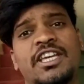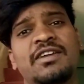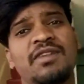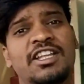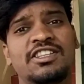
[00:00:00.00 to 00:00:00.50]
कुछ
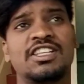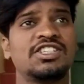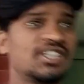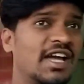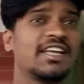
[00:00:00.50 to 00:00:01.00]
एक महीने
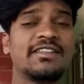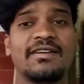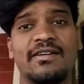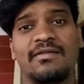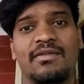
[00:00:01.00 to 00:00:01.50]
से शायद
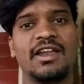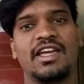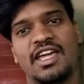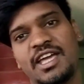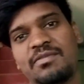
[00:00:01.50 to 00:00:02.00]

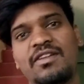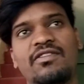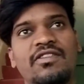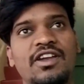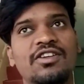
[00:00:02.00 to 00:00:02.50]
मेरे एक भी
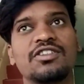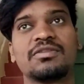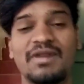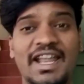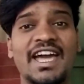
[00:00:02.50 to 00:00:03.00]

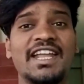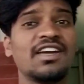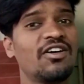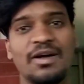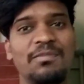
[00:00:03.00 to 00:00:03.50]
वीडियोस बनाया
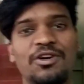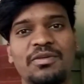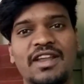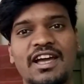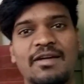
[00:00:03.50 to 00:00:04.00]
नहीं और
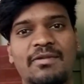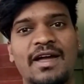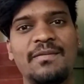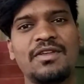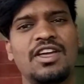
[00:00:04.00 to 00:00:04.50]
अपलोड भी नहीं कर
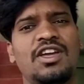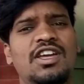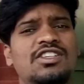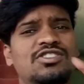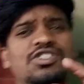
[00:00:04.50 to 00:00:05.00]
पाया
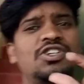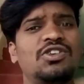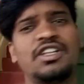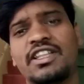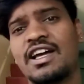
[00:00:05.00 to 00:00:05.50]
एक
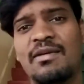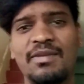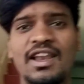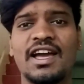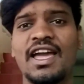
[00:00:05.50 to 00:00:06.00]
छोटे से
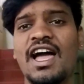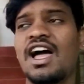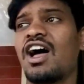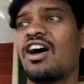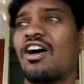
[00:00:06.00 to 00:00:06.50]
काम पे लग
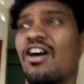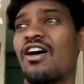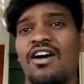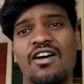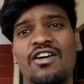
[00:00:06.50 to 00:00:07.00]
गया
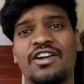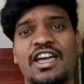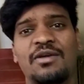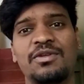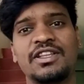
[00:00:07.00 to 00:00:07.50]
और
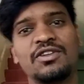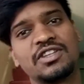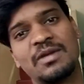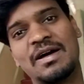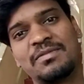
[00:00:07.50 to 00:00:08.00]
क्या बोलते
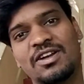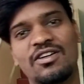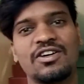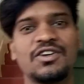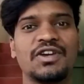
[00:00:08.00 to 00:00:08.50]
उसके बाद में
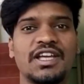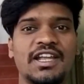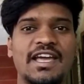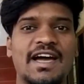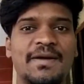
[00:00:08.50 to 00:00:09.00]
लॉकडाउन
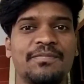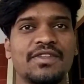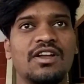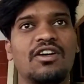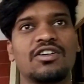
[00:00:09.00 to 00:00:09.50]
गिर गया
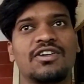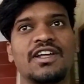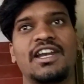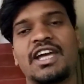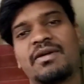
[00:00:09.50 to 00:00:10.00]

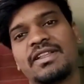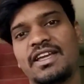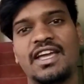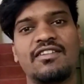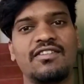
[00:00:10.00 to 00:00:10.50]
लॉकडाउन गिरने के बाद
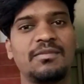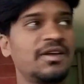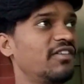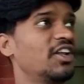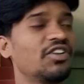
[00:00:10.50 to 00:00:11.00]
एक
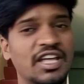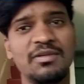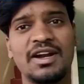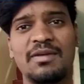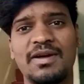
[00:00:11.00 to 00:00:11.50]
भी वीडियो
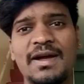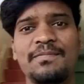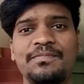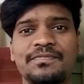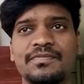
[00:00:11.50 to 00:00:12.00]
नहीं बना पाया